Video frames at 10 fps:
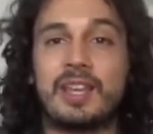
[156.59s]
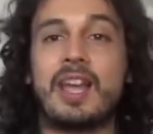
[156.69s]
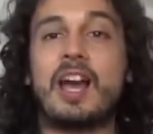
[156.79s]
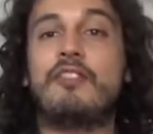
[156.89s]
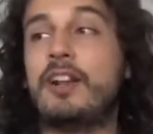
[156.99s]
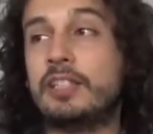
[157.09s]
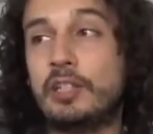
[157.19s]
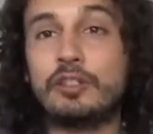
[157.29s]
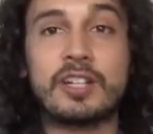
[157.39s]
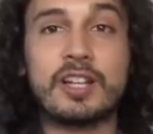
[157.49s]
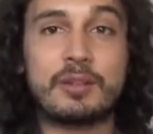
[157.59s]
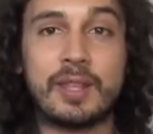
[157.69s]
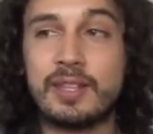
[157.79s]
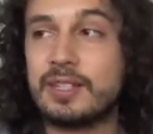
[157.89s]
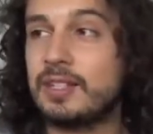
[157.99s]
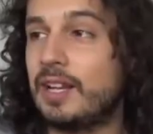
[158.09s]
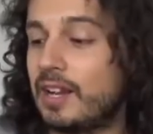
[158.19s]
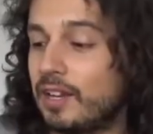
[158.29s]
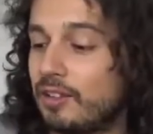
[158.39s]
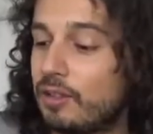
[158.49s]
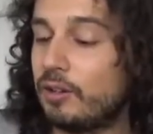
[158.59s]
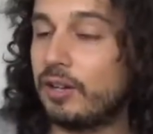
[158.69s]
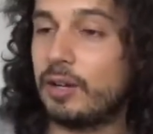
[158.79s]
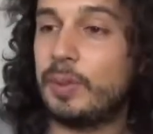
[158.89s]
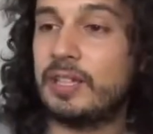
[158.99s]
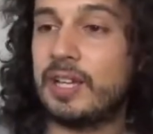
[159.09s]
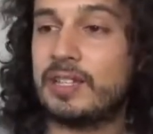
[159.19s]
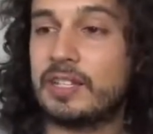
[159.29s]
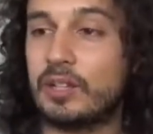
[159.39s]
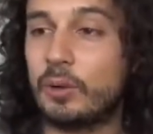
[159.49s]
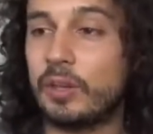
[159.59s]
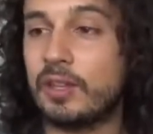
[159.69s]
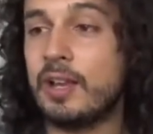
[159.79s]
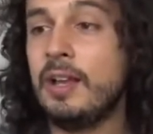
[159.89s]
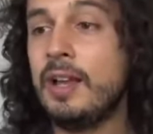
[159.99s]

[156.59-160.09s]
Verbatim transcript: que haga falta o todas las veces que la canción repita esa secuencia.